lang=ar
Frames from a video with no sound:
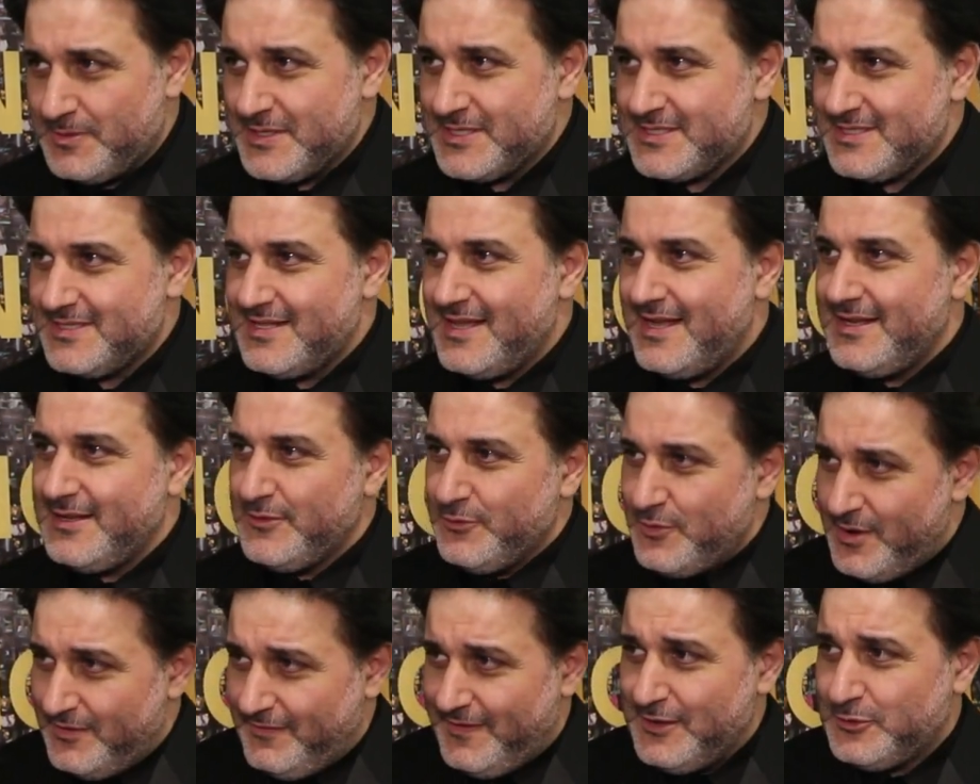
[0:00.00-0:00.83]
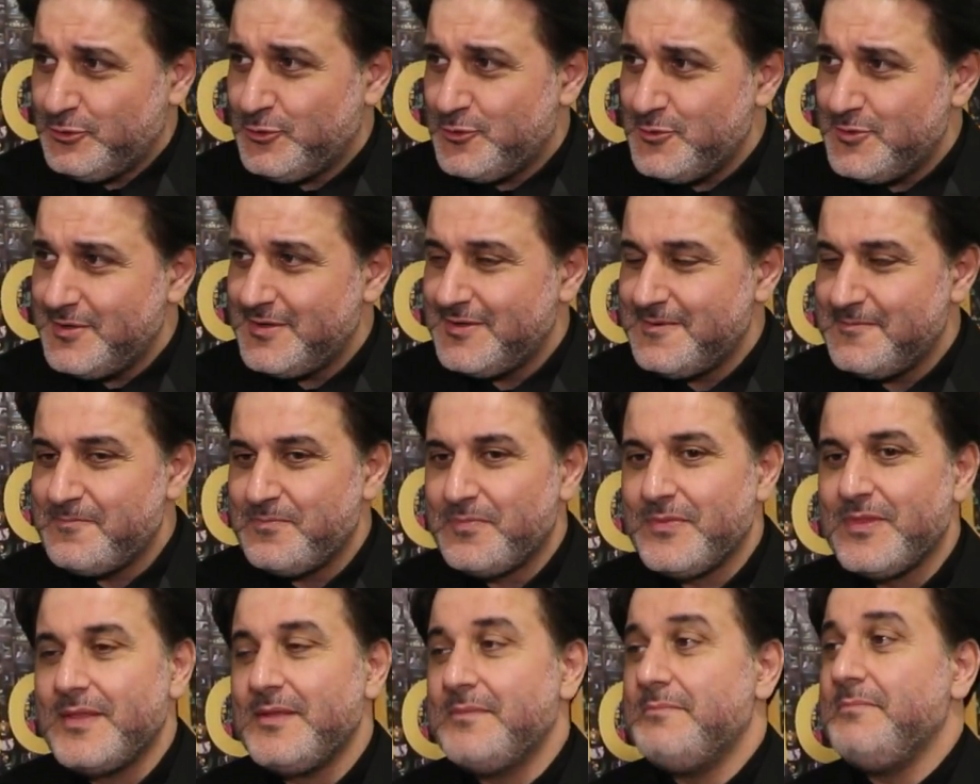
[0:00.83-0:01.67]
بالإصلاح لنوقف حدكم
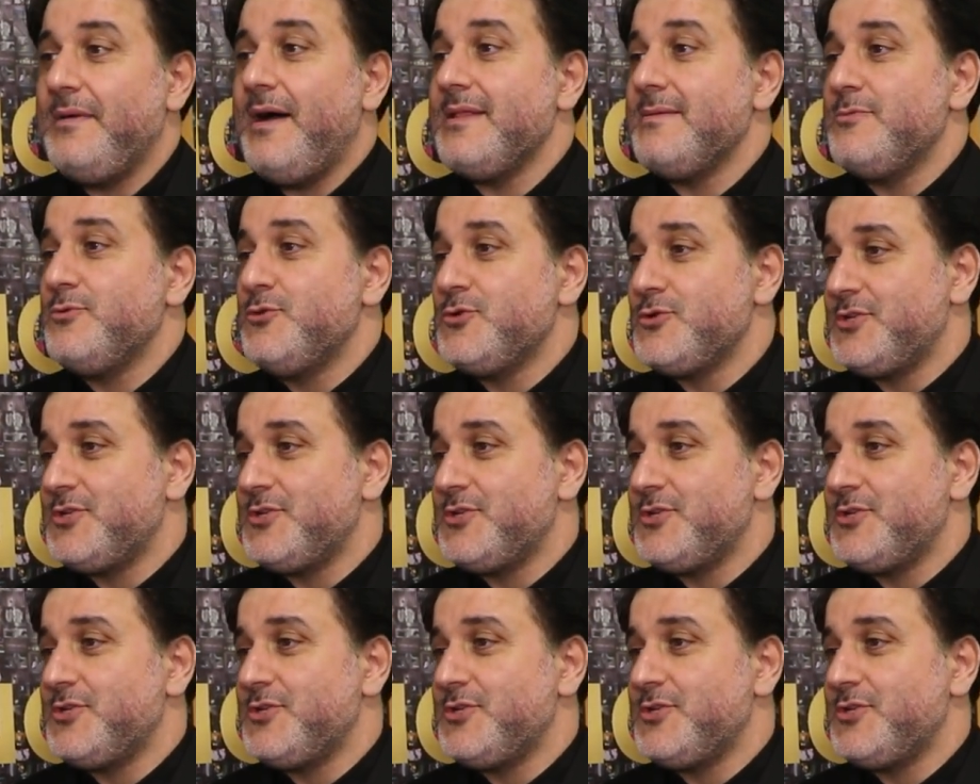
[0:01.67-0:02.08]
ما حدا بده